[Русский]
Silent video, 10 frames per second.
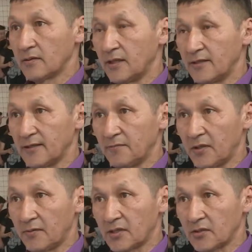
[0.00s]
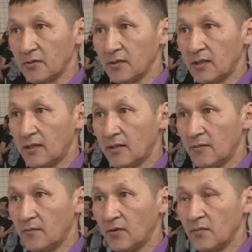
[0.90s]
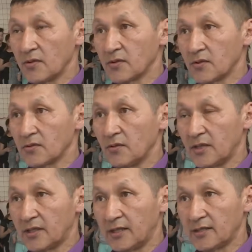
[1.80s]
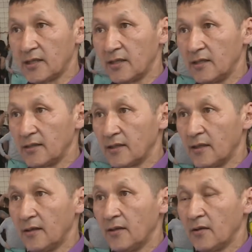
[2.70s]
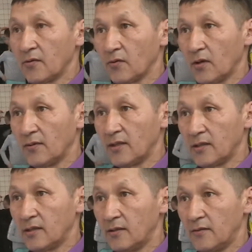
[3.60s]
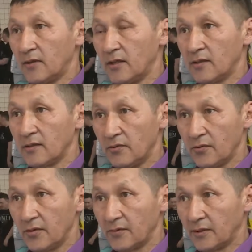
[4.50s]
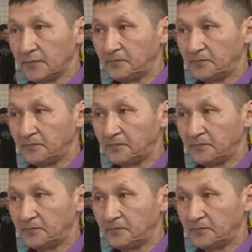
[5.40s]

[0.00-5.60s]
31 э, школы, область номер 31, руководитель Валентина Юрьевна,